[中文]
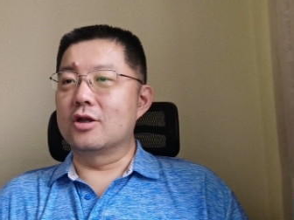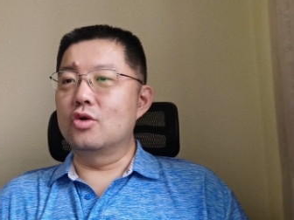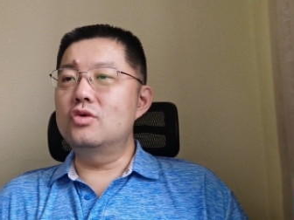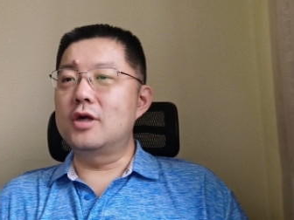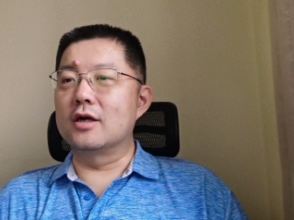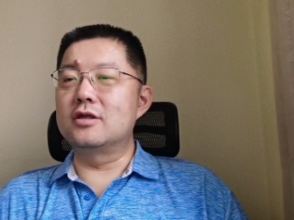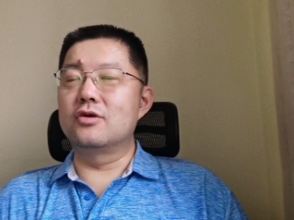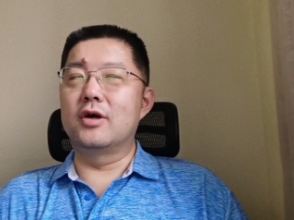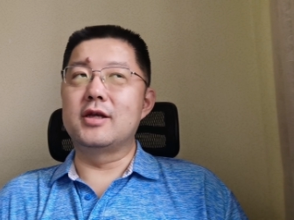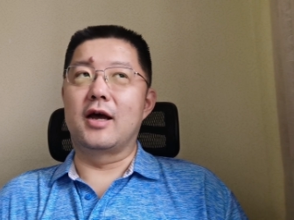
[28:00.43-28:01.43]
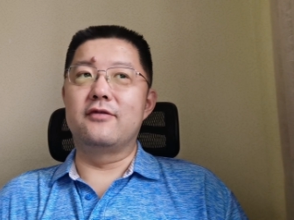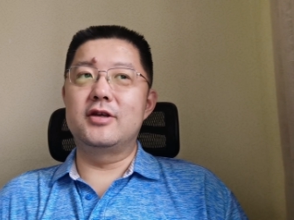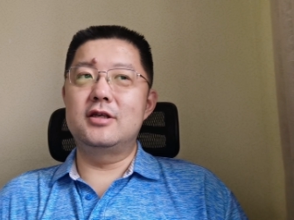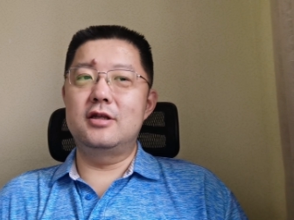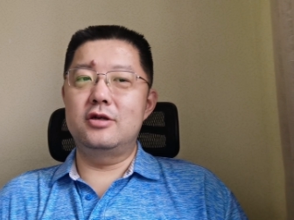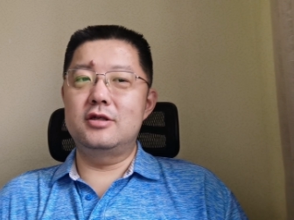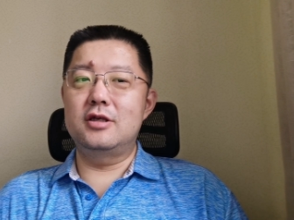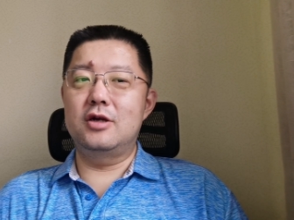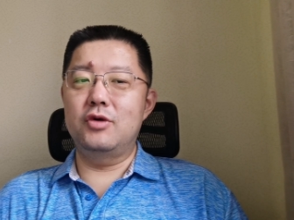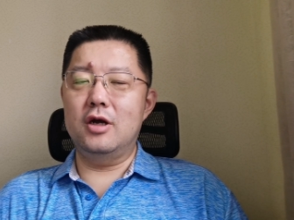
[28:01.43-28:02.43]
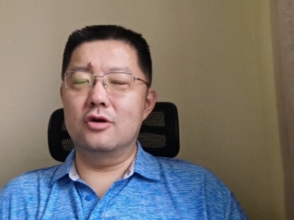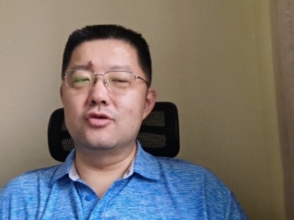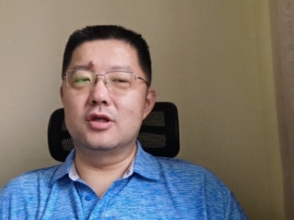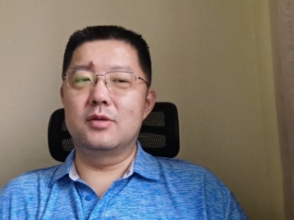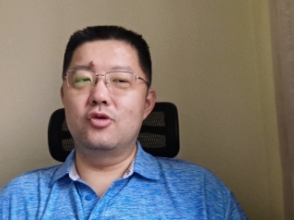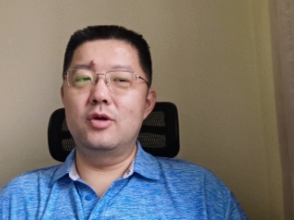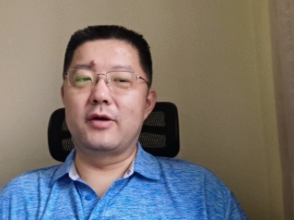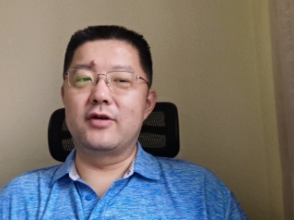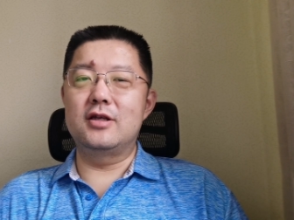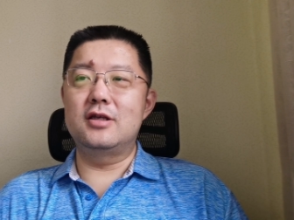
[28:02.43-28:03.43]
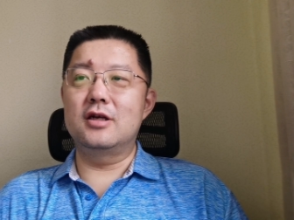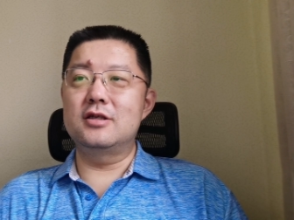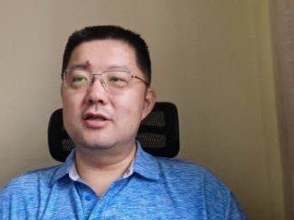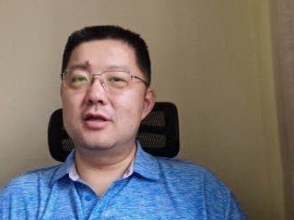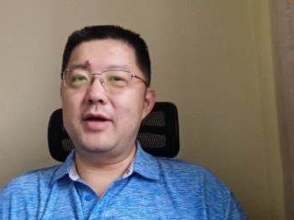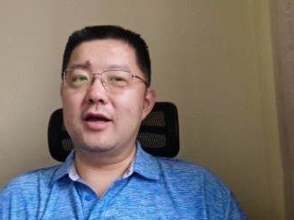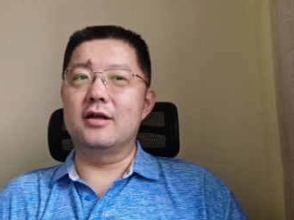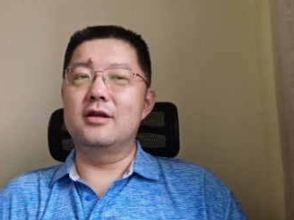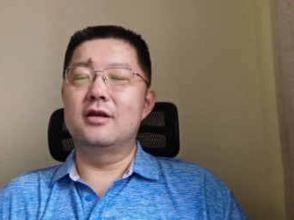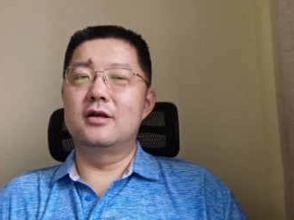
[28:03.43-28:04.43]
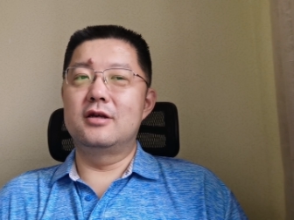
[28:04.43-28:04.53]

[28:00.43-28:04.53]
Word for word: 啊，通常情况下翻新它机它会告诉你，它不会把翻新机当新的卖给你。